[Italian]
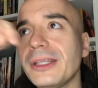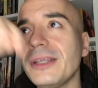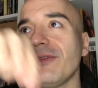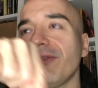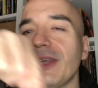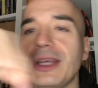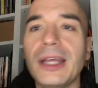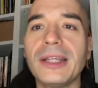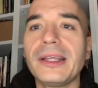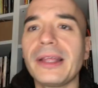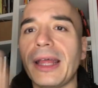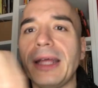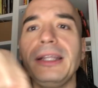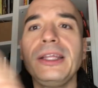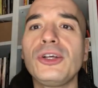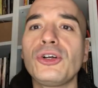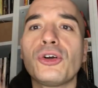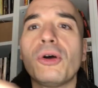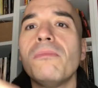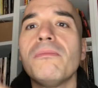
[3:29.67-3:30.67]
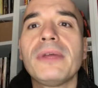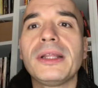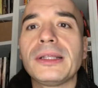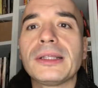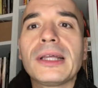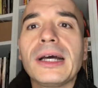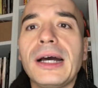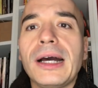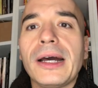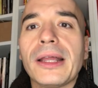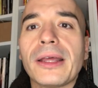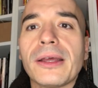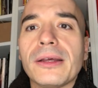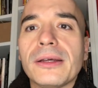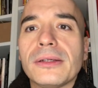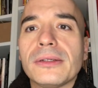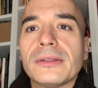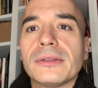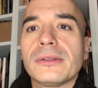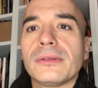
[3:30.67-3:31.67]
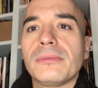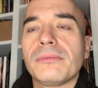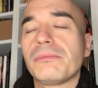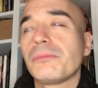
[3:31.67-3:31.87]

vi chiederei di commentare. Eh,